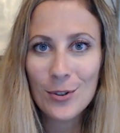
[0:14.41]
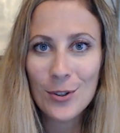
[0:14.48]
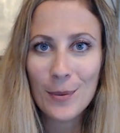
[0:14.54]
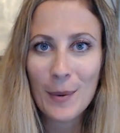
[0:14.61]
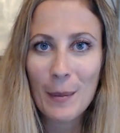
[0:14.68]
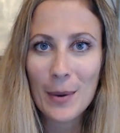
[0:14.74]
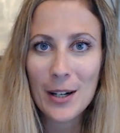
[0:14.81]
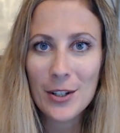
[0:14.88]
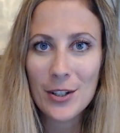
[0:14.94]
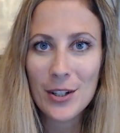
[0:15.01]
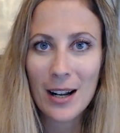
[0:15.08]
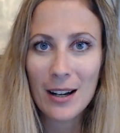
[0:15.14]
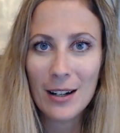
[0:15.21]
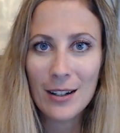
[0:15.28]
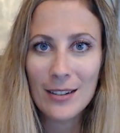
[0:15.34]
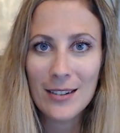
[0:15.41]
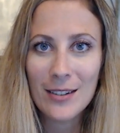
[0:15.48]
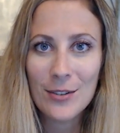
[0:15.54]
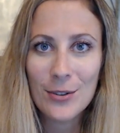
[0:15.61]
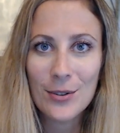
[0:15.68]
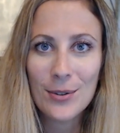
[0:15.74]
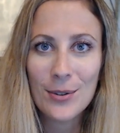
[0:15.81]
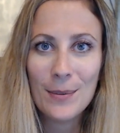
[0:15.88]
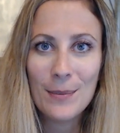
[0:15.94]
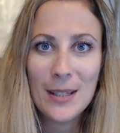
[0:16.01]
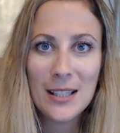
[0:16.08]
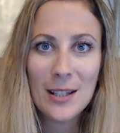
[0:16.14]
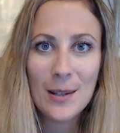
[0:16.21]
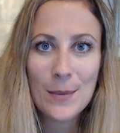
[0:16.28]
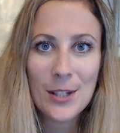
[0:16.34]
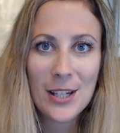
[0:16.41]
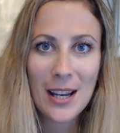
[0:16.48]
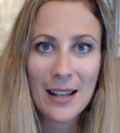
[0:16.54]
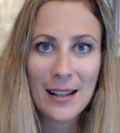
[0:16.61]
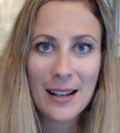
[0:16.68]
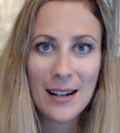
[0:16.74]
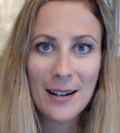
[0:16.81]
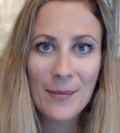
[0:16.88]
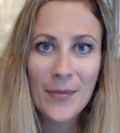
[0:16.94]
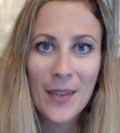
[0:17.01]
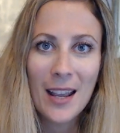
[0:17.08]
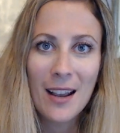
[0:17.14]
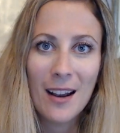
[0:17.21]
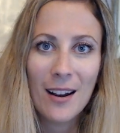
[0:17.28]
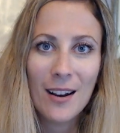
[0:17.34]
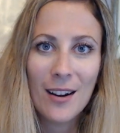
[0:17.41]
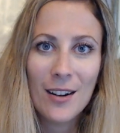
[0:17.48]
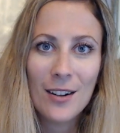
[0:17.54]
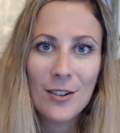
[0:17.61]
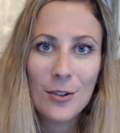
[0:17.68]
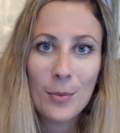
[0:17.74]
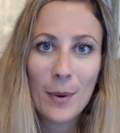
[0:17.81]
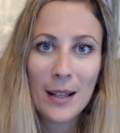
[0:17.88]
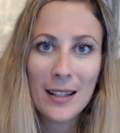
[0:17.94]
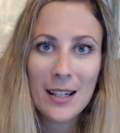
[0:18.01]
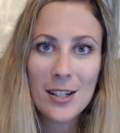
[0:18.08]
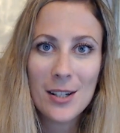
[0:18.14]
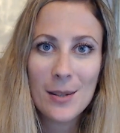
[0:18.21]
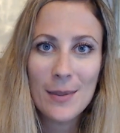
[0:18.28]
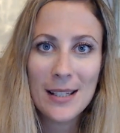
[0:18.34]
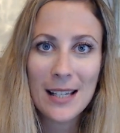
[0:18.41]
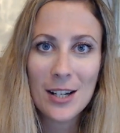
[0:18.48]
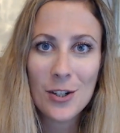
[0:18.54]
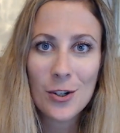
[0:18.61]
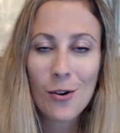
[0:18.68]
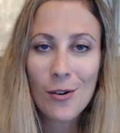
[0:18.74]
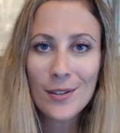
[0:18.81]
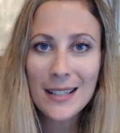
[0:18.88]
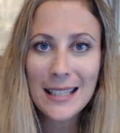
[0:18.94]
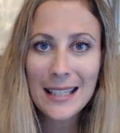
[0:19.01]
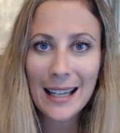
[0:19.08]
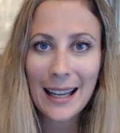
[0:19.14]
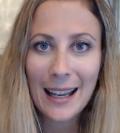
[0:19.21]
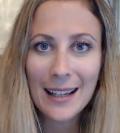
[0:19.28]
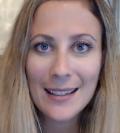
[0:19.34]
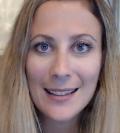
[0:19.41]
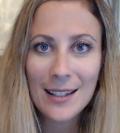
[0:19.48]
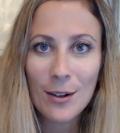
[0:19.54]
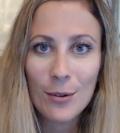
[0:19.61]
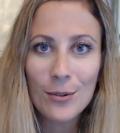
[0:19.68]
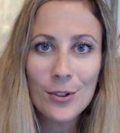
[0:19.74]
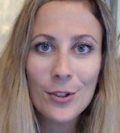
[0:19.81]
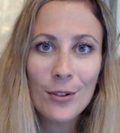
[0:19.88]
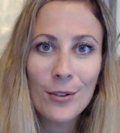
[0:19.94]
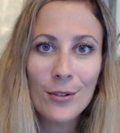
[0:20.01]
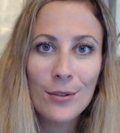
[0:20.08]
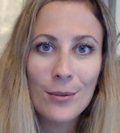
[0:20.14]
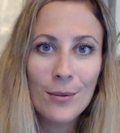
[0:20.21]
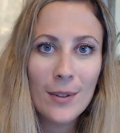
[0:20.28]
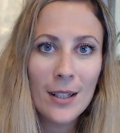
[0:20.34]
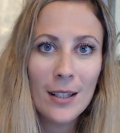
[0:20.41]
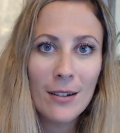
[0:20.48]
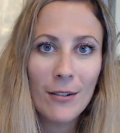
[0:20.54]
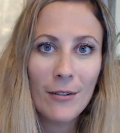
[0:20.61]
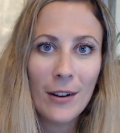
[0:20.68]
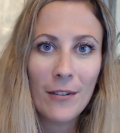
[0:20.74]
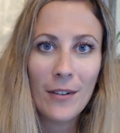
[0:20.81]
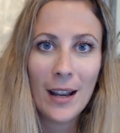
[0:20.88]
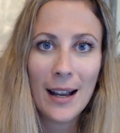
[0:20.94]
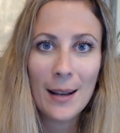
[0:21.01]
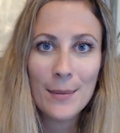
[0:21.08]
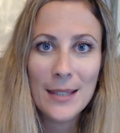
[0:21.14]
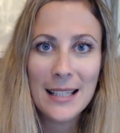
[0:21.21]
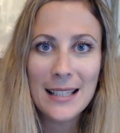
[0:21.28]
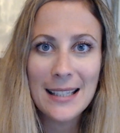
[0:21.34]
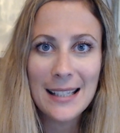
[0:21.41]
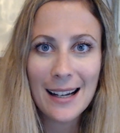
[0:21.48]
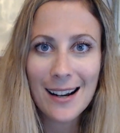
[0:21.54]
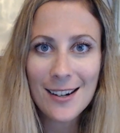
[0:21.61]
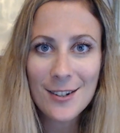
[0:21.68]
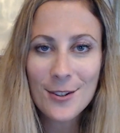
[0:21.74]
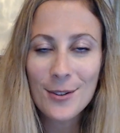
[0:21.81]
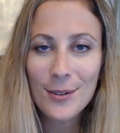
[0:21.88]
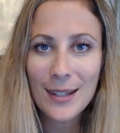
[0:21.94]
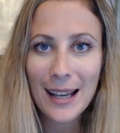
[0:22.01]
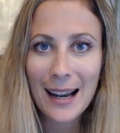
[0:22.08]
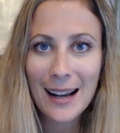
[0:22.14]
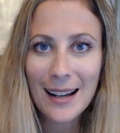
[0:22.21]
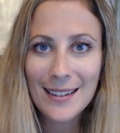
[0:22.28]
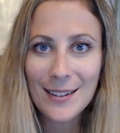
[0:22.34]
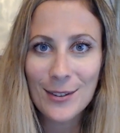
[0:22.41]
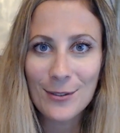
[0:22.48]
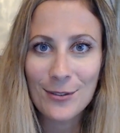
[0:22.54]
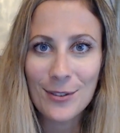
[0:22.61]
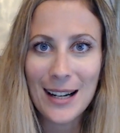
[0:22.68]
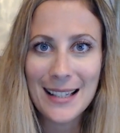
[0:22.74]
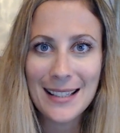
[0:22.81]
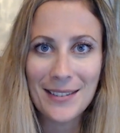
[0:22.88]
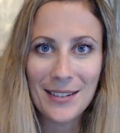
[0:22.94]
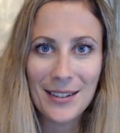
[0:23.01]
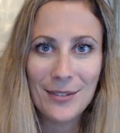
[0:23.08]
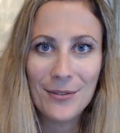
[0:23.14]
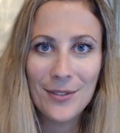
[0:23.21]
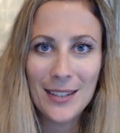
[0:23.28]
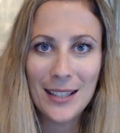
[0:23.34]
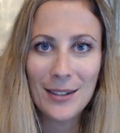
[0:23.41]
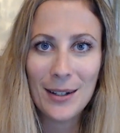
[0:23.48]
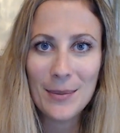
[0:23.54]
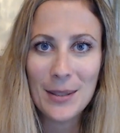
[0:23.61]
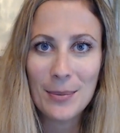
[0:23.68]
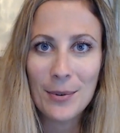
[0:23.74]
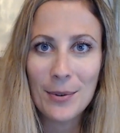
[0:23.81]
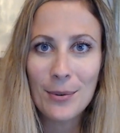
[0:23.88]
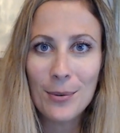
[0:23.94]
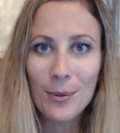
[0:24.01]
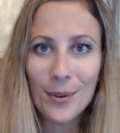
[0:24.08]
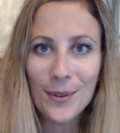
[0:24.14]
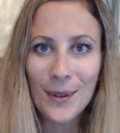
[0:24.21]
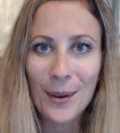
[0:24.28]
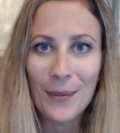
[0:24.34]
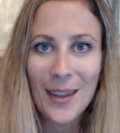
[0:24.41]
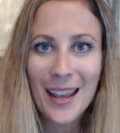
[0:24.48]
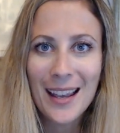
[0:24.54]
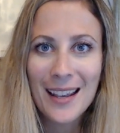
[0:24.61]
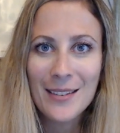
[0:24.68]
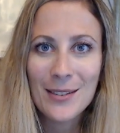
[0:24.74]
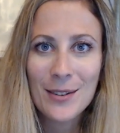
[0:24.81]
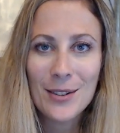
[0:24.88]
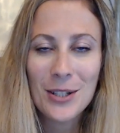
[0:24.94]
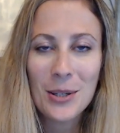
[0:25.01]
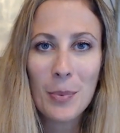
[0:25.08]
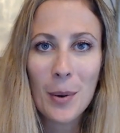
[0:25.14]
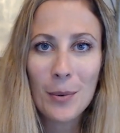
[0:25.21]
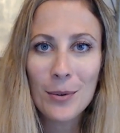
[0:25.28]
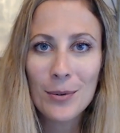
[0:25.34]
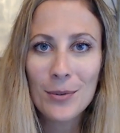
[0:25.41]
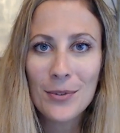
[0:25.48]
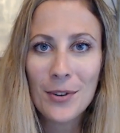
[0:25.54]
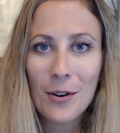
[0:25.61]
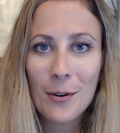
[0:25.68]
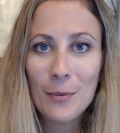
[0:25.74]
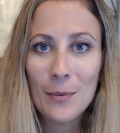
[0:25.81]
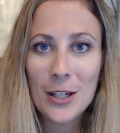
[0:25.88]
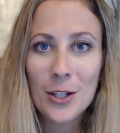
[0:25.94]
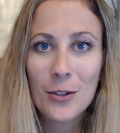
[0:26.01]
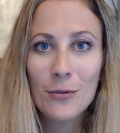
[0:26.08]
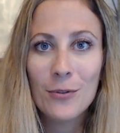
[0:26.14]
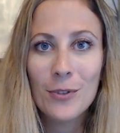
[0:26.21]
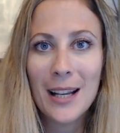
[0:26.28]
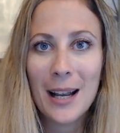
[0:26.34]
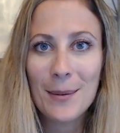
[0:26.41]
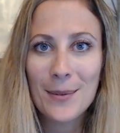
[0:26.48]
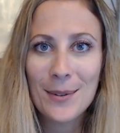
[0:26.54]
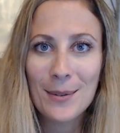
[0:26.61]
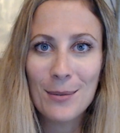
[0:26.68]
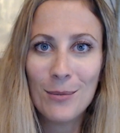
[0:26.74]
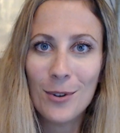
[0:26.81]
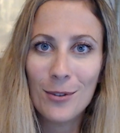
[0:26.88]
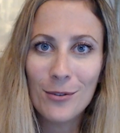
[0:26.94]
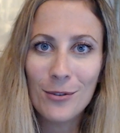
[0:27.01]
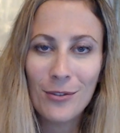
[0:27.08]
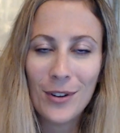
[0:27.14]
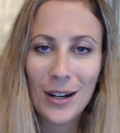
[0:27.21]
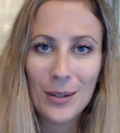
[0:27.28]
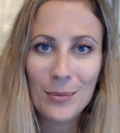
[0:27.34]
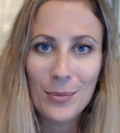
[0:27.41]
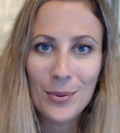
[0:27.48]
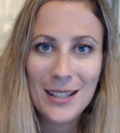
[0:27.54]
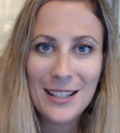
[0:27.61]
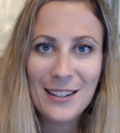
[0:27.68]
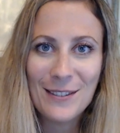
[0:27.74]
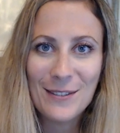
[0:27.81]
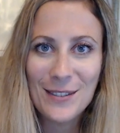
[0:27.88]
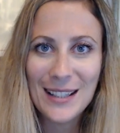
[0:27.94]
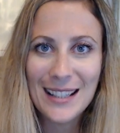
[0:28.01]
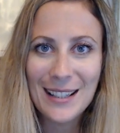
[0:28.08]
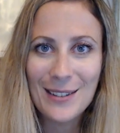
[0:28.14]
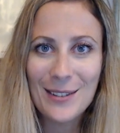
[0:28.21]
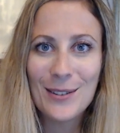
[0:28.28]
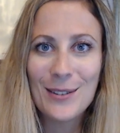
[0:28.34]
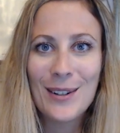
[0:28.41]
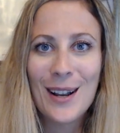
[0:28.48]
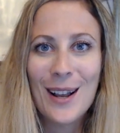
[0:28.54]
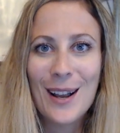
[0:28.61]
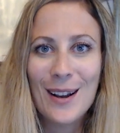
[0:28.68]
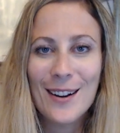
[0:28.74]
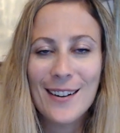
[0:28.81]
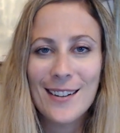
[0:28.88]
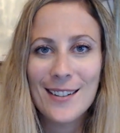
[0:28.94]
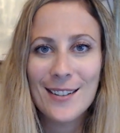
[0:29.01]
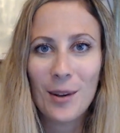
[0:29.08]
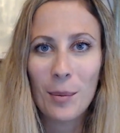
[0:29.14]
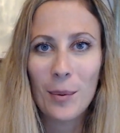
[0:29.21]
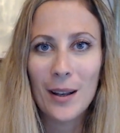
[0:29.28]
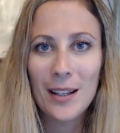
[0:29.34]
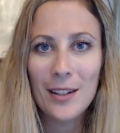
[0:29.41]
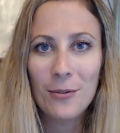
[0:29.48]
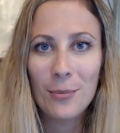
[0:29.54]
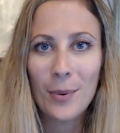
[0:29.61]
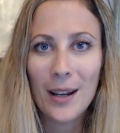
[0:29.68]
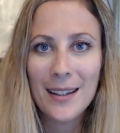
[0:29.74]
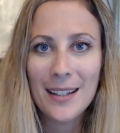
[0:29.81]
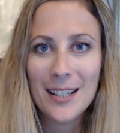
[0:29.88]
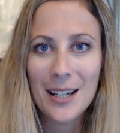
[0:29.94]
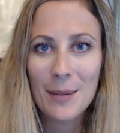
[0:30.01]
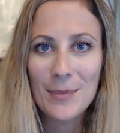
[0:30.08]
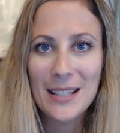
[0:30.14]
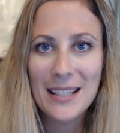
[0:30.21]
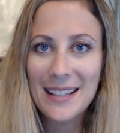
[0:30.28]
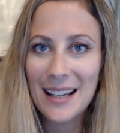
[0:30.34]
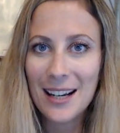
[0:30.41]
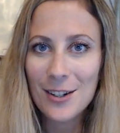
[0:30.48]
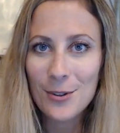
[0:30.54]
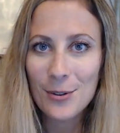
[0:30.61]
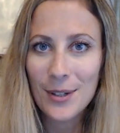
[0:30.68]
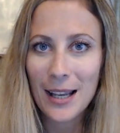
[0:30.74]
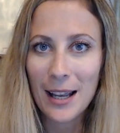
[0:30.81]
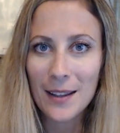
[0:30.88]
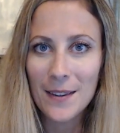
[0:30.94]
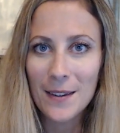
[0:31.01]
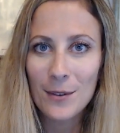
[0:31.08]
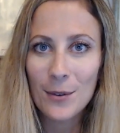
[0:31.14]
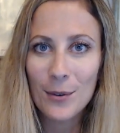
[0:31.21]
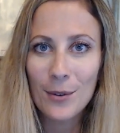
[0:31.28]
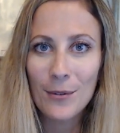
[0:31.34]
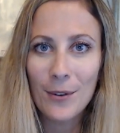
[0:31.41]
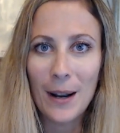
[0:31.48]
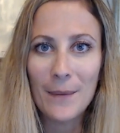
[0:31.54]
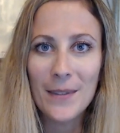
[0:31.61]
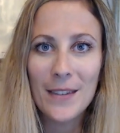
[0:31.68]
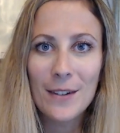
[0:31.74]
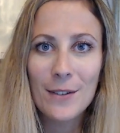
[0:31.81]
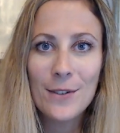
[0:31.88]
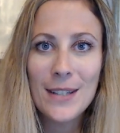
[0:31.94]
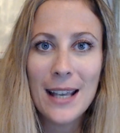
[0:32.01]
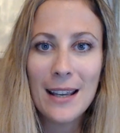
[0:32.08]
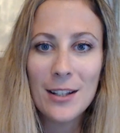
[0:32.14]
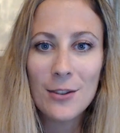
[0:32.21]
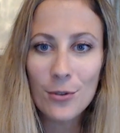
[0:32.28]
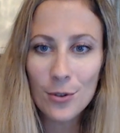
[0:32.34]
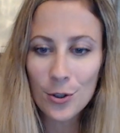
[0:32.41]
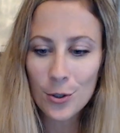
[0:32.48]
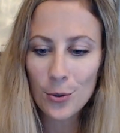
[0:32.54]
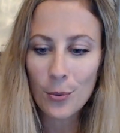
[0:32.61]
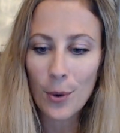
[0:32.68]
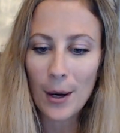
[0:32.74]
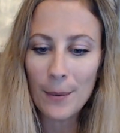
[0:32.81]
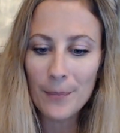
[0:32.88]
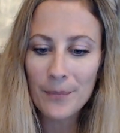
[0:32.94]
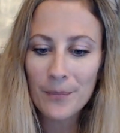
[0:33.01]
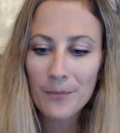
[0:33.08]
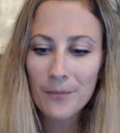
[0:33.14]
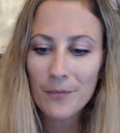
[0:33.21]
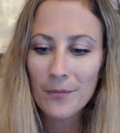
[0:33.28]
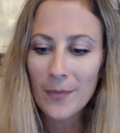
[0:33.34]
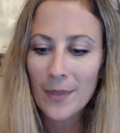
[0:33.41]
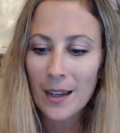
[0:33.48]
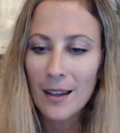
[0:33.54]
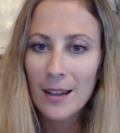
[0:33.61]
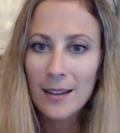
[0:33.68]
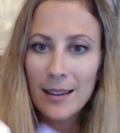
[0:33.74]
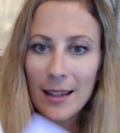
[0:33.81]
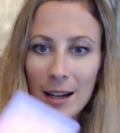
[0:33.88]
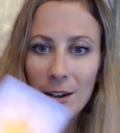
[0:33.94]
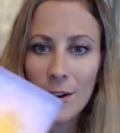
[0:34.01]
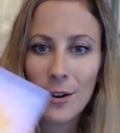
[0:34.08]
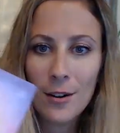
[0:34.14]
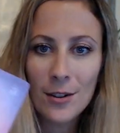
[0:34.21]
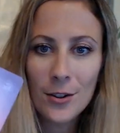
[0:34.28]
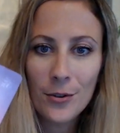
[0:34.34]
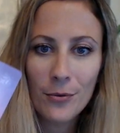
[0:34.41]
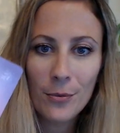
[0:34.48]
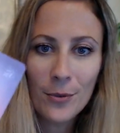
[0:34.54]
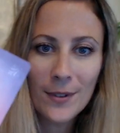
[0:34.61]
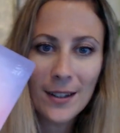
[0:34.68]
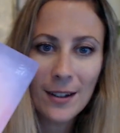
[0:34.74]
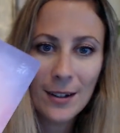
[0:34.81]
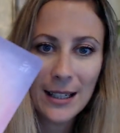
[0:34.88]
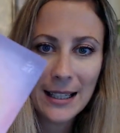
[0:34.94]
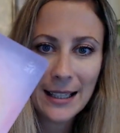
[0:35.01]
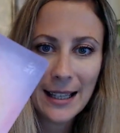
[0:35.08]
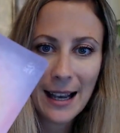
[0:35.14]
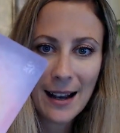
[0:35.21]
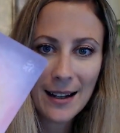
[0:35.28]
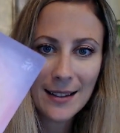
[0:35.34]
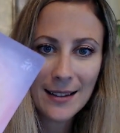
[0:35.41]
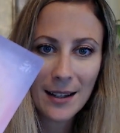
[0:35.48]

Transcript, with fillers: Je m'appelle Charlotte, je suis Medium channel. Euh, je partage des messages en direct. Aujourd'hui, on va faire un petit tirage de cartes. Voilà, ça va être une vidéo un petit peu courte parce que j'ai pas beaucoup de temps, mais je voulais absolument vous faire une petite vidéo euh, surprise, vous partager un petit tirage de cartes. Donc voilà, donc vous avez deux choix. D'accord Je vous montre les cartes.